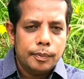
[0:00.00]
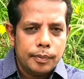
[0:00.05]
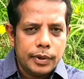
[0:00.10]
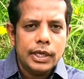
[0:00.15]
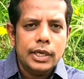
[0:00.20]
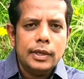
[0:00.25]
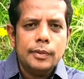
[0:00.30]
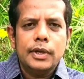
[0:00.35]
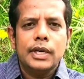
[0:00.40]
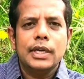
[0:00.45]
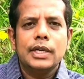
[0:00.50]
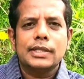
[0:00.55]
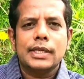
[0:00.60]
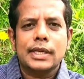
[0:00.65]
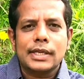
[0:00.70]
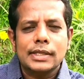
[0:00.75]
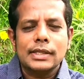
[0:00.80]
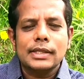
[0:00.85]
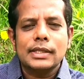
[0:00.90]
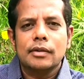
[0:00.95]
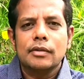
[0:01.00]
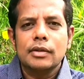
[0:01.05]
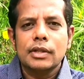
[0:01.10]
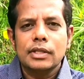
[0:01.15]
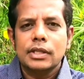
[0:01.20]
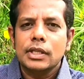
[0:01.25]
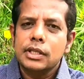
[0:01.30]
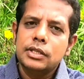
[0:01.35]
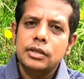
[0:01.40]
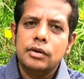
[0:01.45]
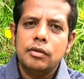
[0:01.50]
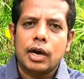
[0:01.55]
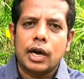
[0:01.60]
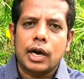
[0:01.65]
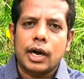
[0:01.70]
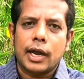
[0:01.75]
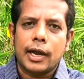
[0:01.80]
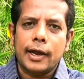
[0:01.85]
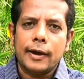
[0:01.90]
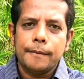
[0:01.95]
பெரிய பெரிய சக்சஸ் வந்து
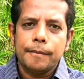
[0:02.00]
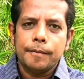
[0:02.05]
செஞ்சிருவாங்க